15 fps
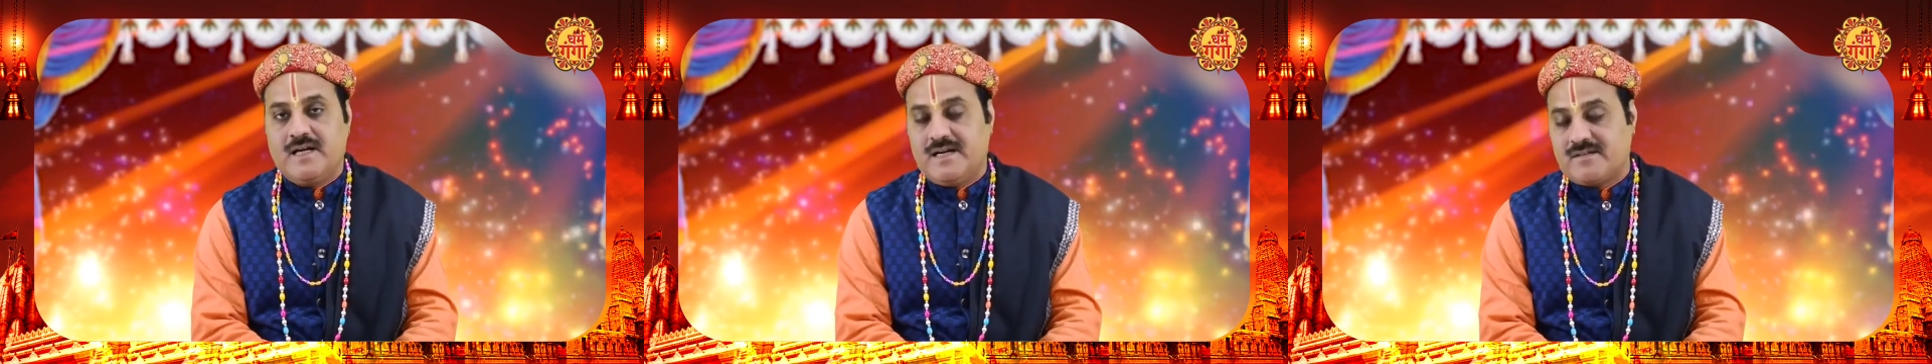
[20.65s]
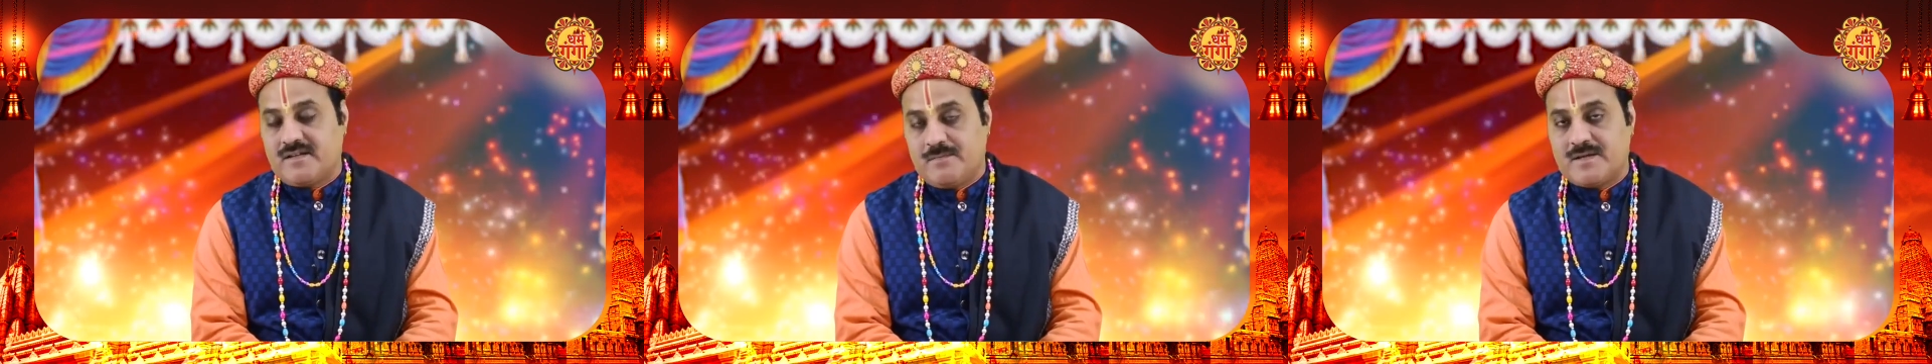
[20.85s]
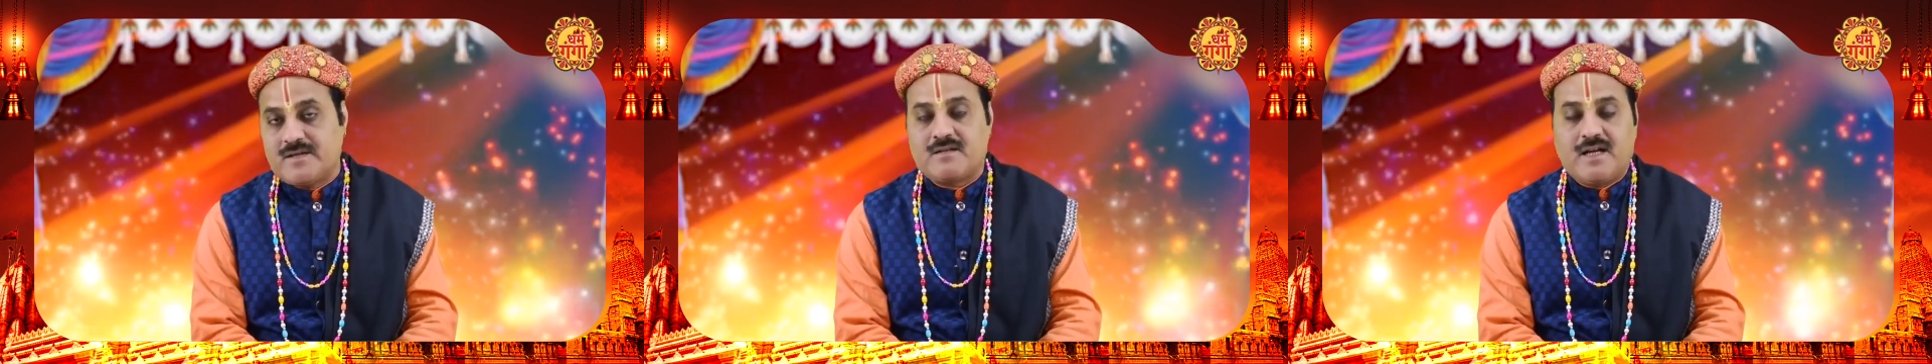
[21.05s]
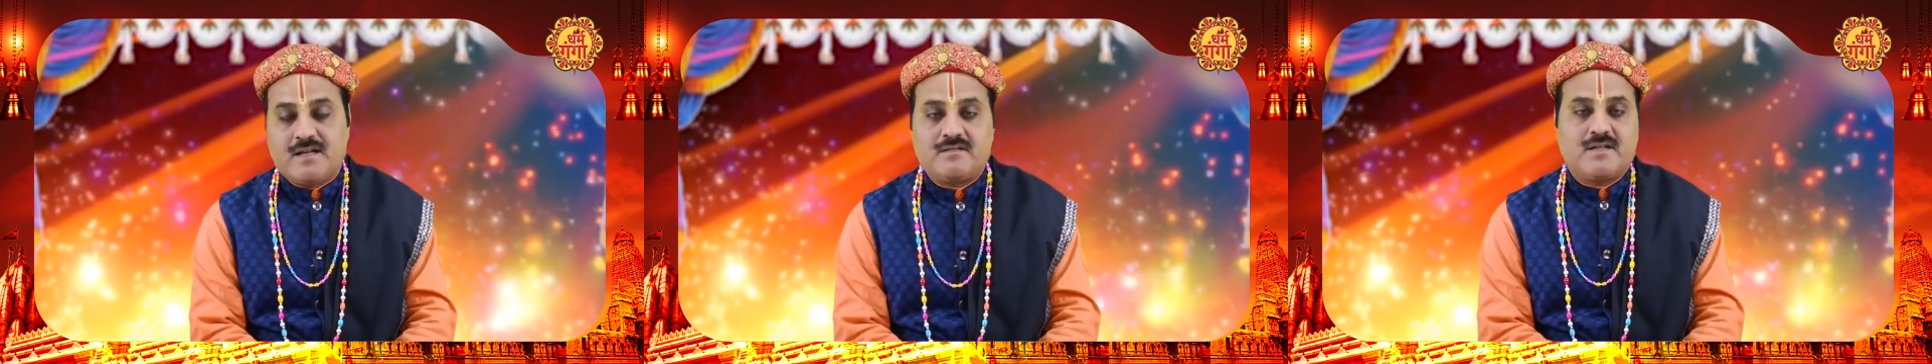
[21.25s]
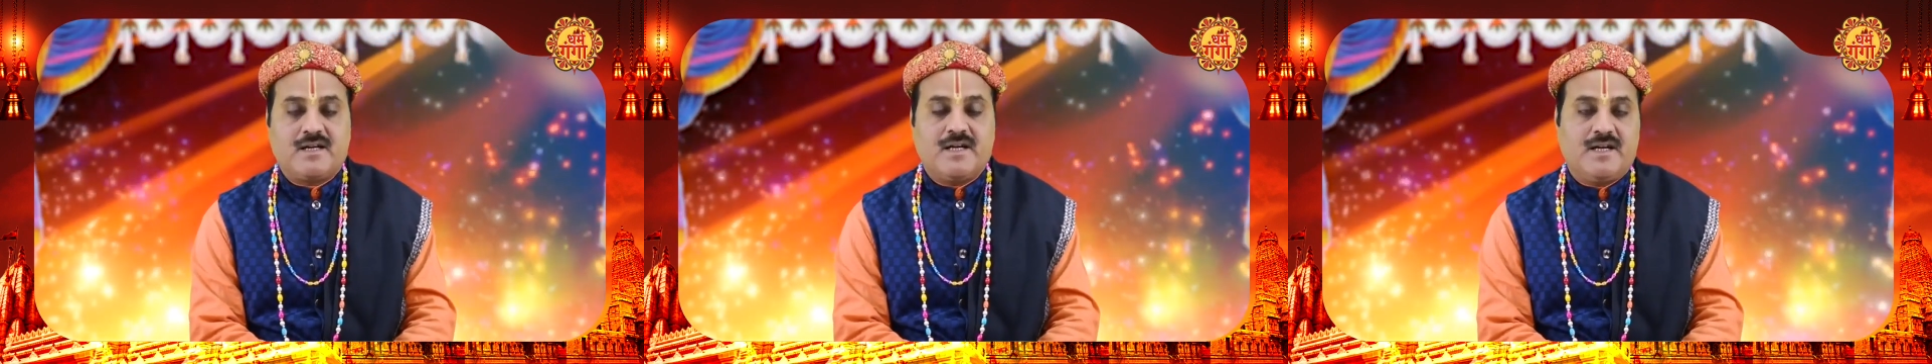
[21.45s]
ऐसा
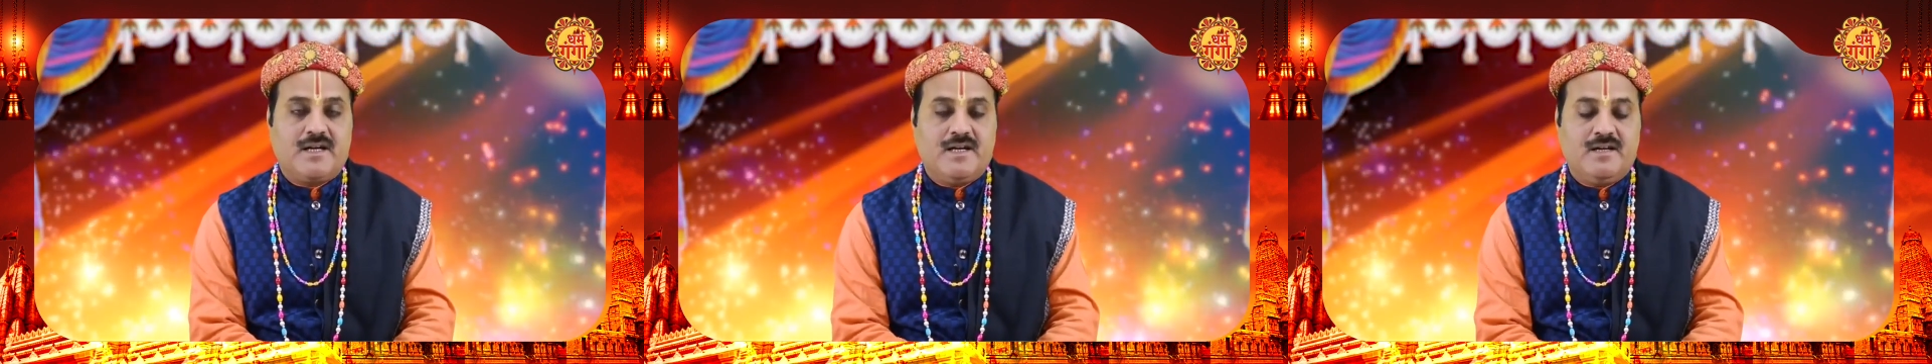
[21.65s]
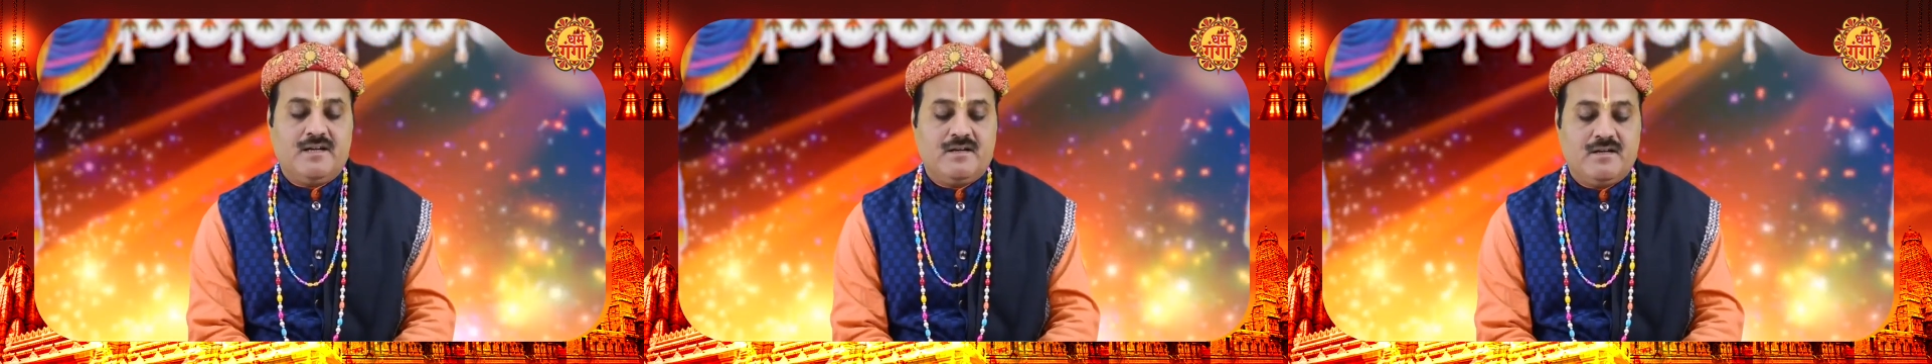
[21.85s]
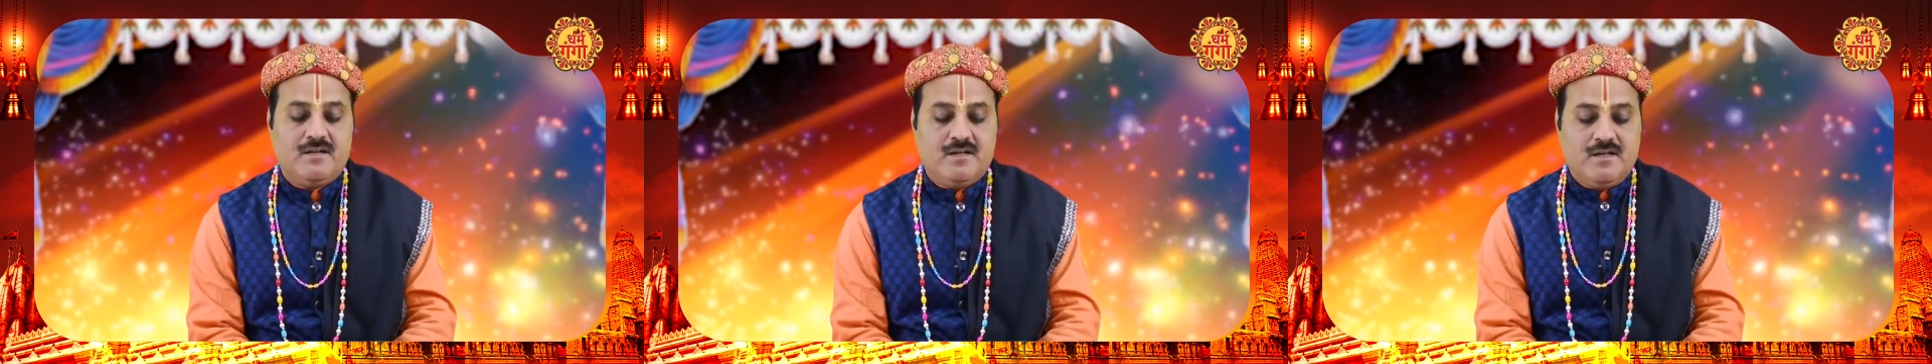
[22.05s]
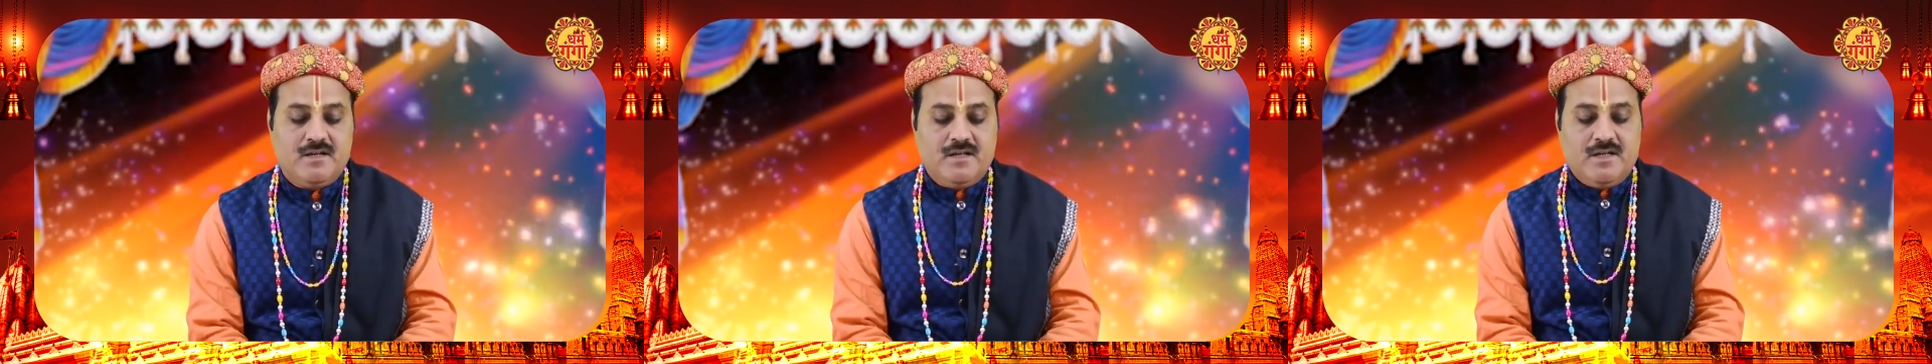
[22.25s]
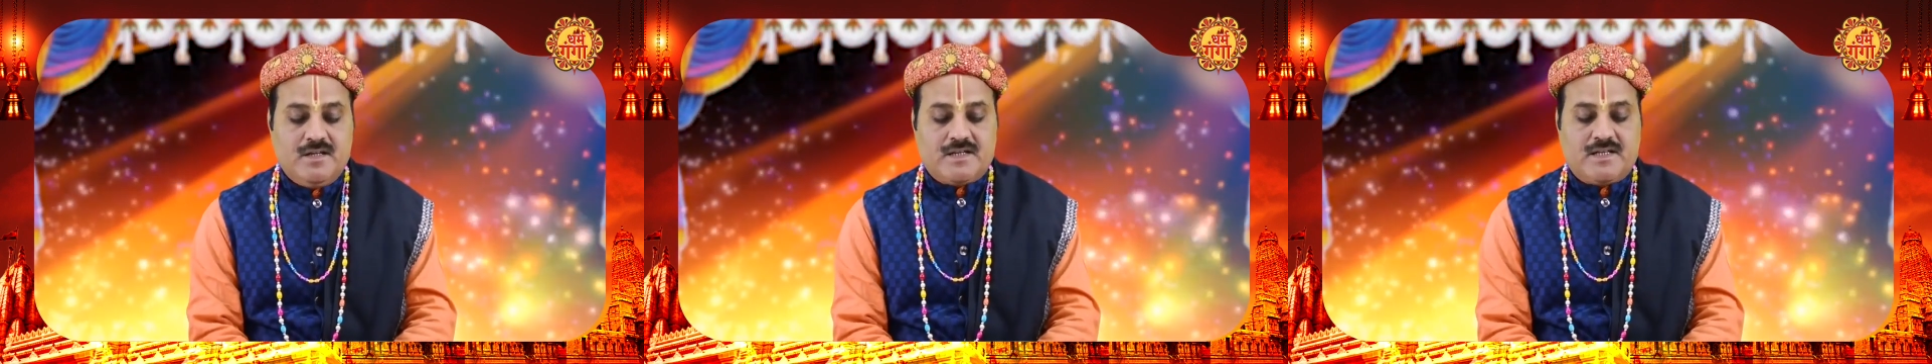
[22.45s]
वृत्तांत आया है
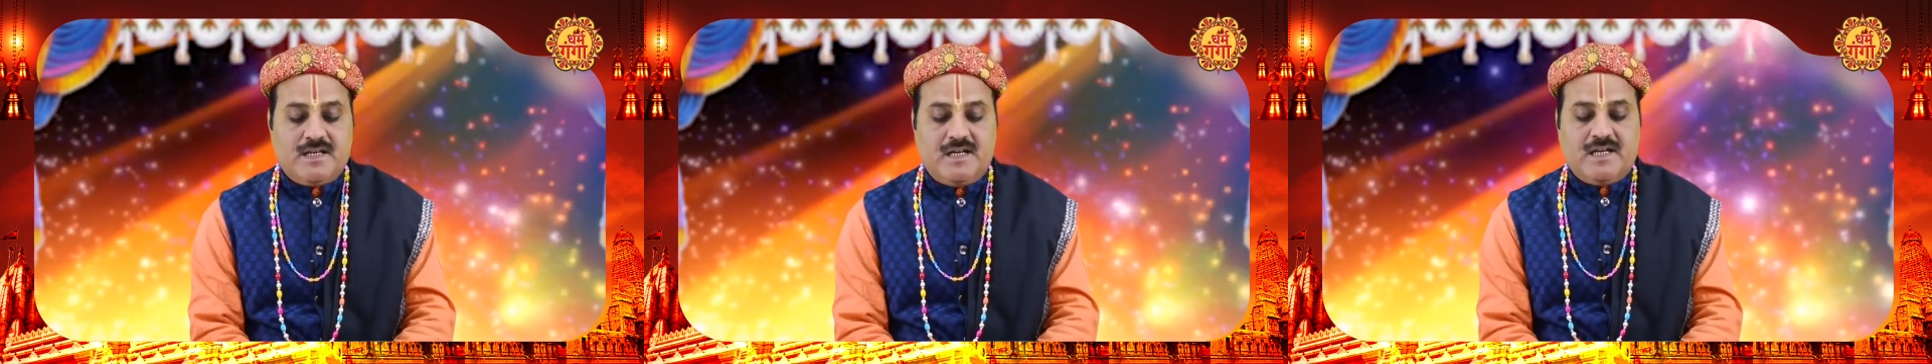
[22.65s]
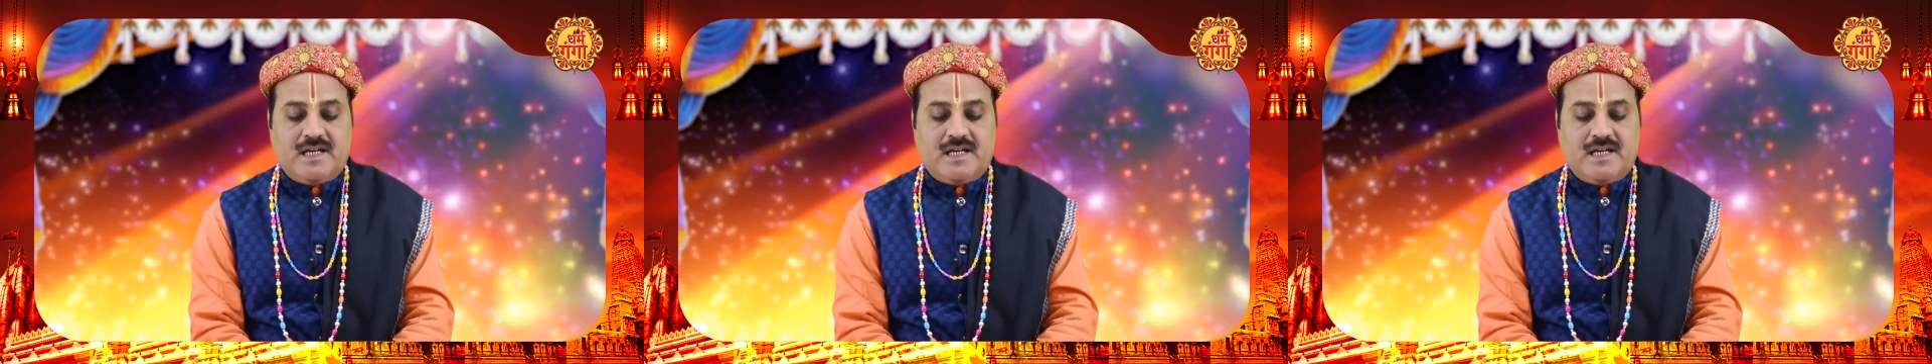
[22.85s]
कि